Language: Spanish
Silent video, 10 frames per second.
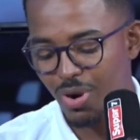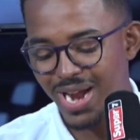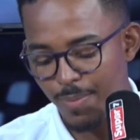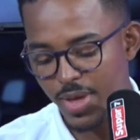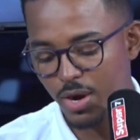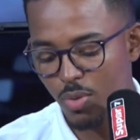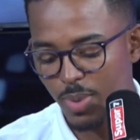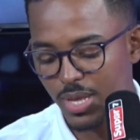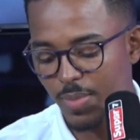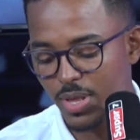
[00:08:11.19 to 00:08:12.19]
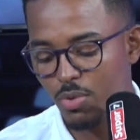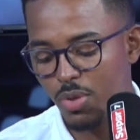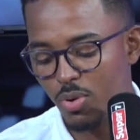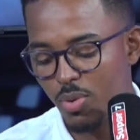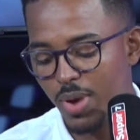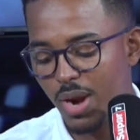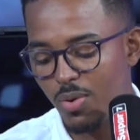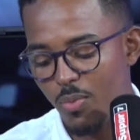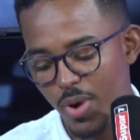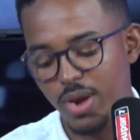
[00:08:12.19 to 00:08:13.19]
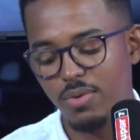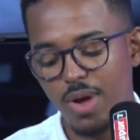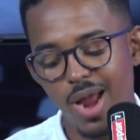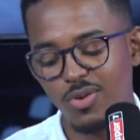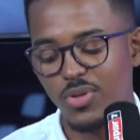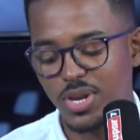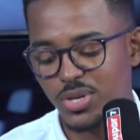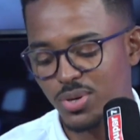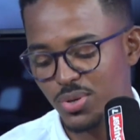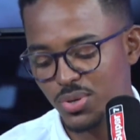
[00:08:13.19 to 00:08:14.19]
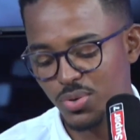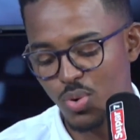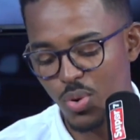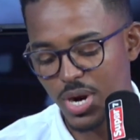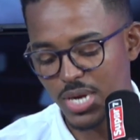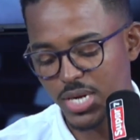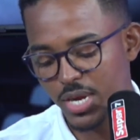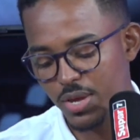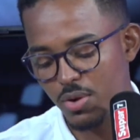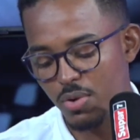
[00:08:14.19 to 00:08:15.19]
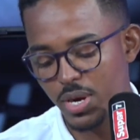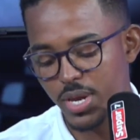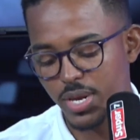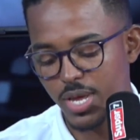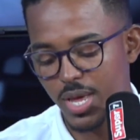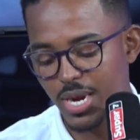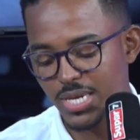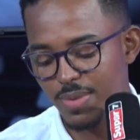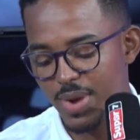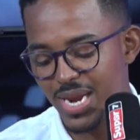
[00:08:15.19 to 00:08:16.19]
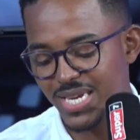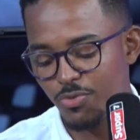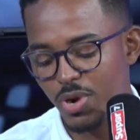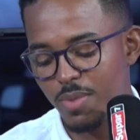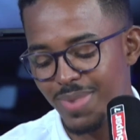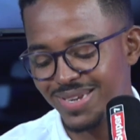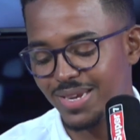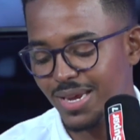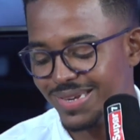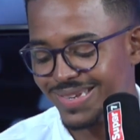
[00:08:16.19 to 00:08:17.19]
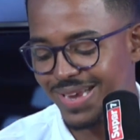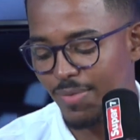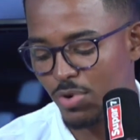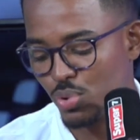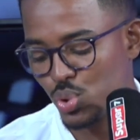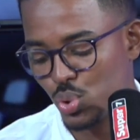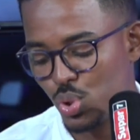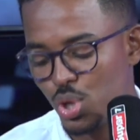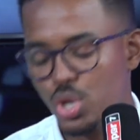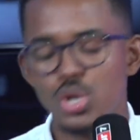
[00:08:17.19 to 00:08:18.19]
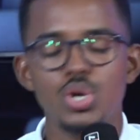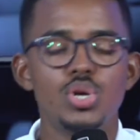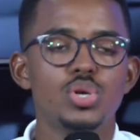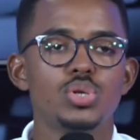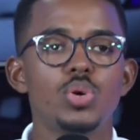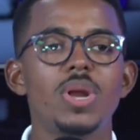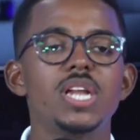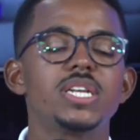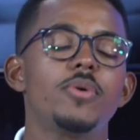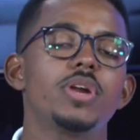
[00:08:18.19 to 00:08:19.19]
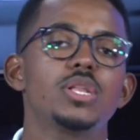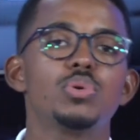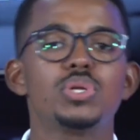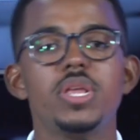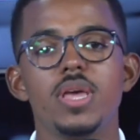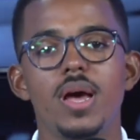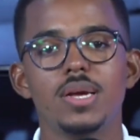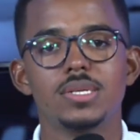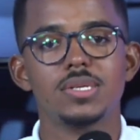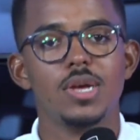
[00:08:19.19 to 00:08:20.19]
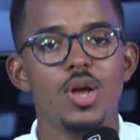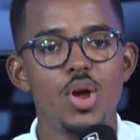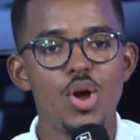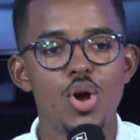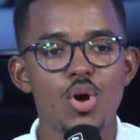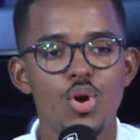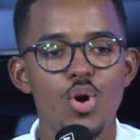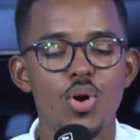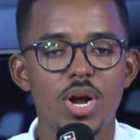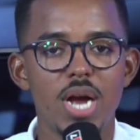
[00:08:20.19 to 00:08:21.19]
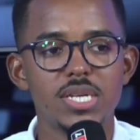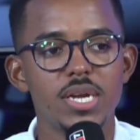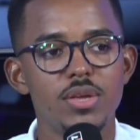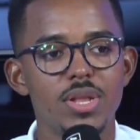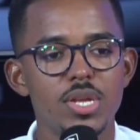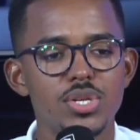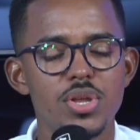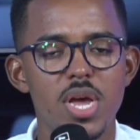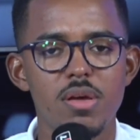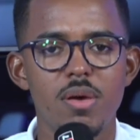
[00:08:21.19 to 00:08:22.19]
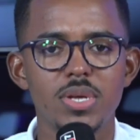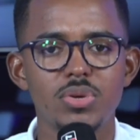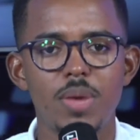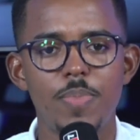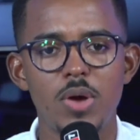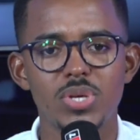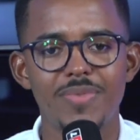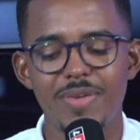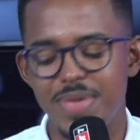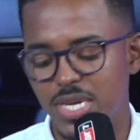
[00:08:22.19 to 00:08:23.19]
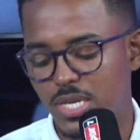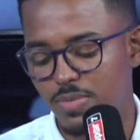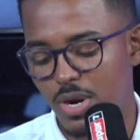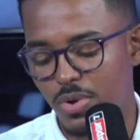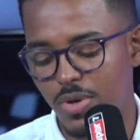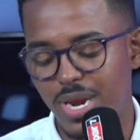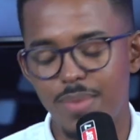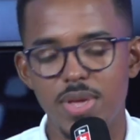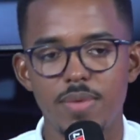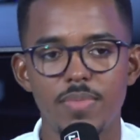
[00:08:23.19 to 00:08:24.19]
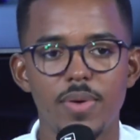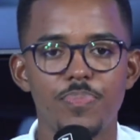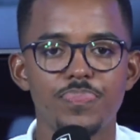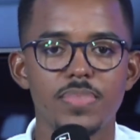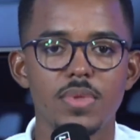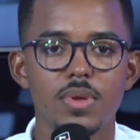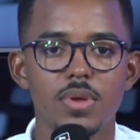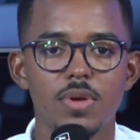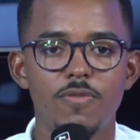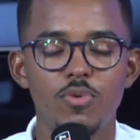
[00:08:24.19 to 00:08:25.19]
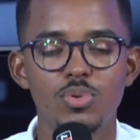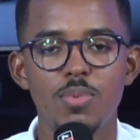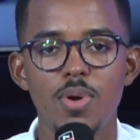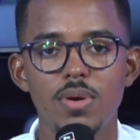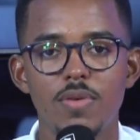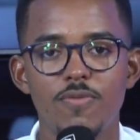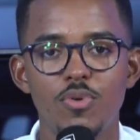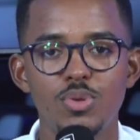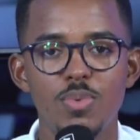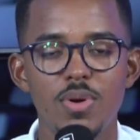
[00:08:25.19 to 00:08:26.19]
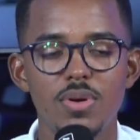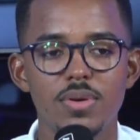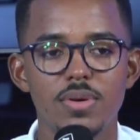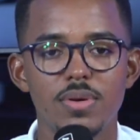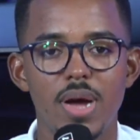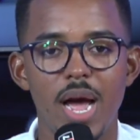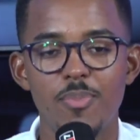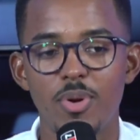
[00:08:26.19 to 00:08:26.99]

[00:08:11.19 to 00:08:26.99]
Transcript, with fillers: cambiar completamente cuando comes algo bueno, algo delicioso? Con Cacerío cualquier día de la semana se vuelve más sabroso. Sube el sabor a tus días con caserío. Atención, ya que vamos a hacer una pausa brevísima luego de la misma. Fútbol, fútbol, hay